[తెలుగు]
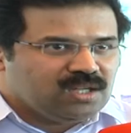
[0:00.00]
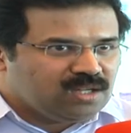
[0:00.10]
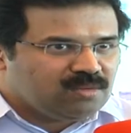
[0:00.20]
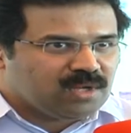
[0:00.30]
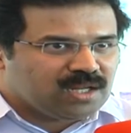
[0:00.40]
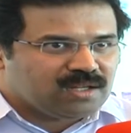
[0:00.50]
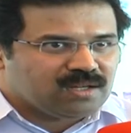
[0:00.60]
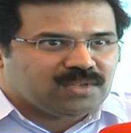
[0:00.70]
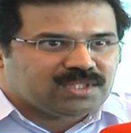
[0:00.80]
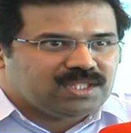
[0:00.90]
ఈ మన
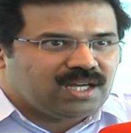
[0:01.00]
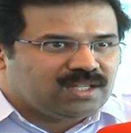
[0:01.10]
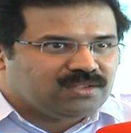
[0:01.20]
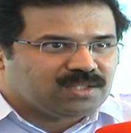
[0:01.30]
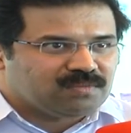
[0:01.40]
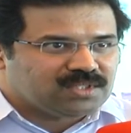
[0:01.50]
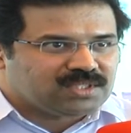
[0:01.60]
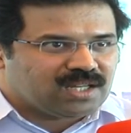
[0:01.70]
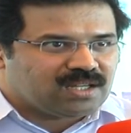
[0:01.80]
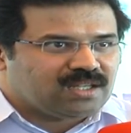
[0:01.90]
వచ్చిన ఐదు
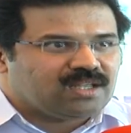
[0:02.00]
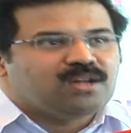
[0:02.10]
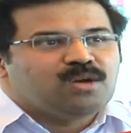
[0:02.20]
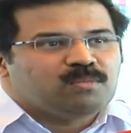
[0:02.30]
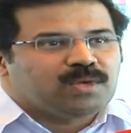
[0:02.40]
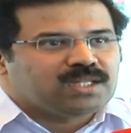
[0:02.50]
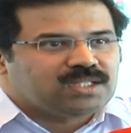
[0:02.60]
సంవత్సరానికి మన